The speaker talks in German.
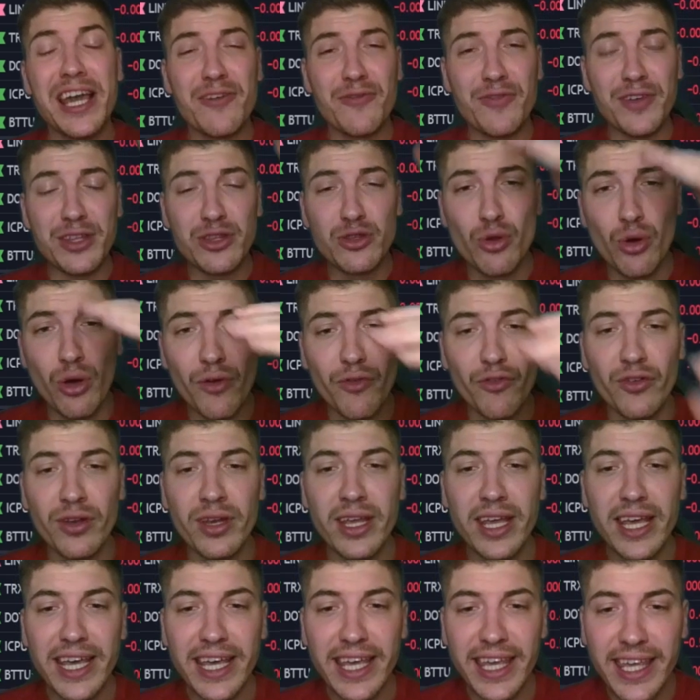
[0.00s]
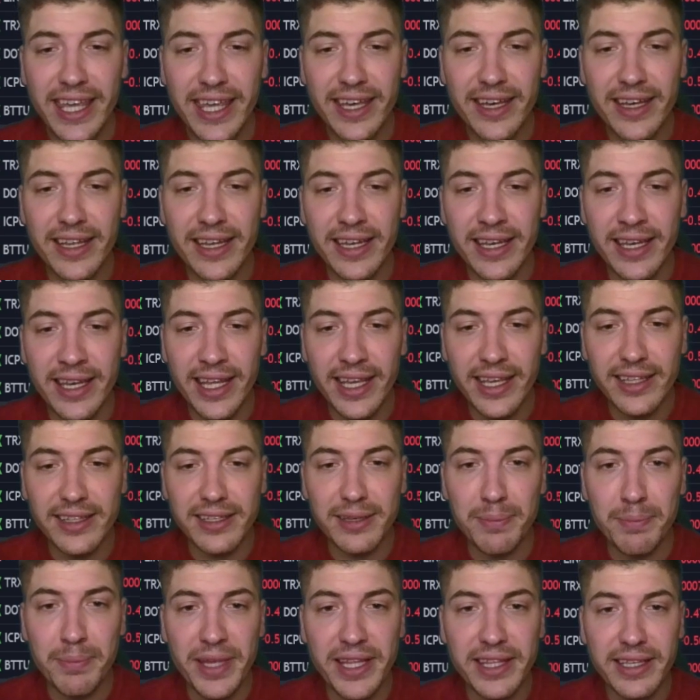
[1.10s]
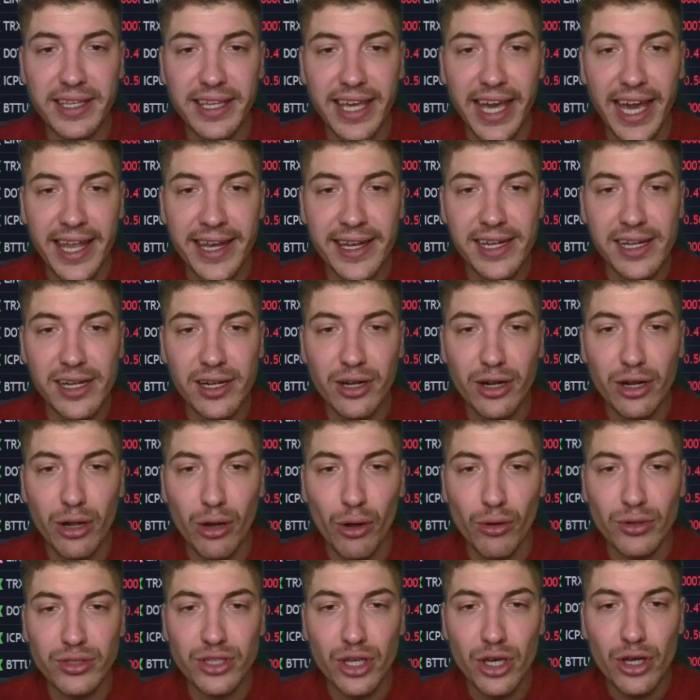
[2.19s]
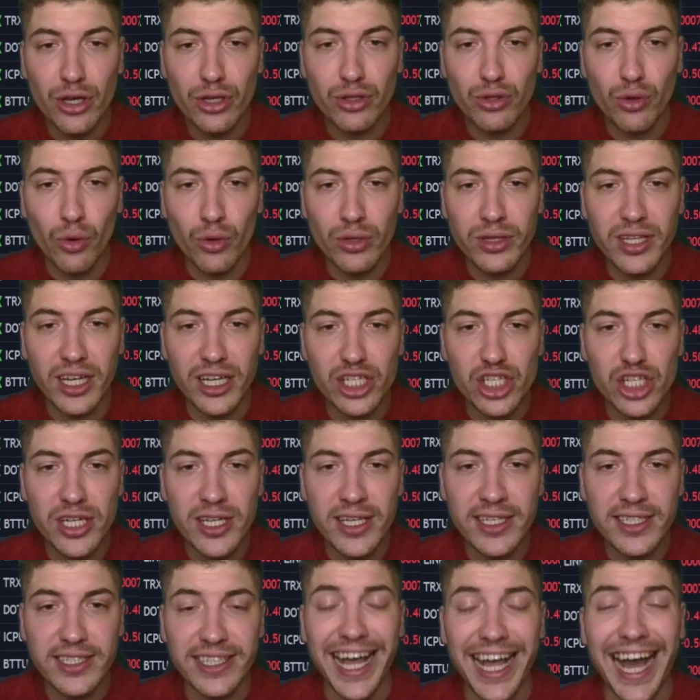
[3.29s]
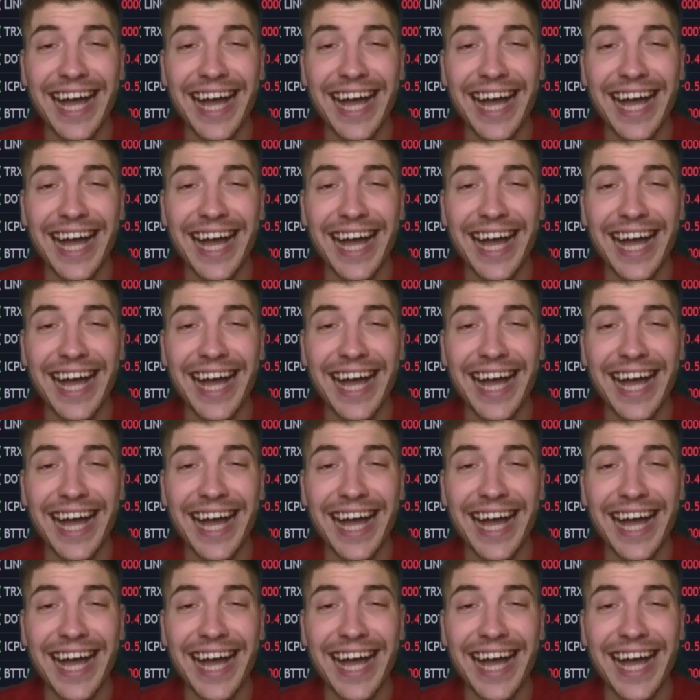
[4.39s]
Wir dürfen hier nicht mit Candle Close drunter schließen.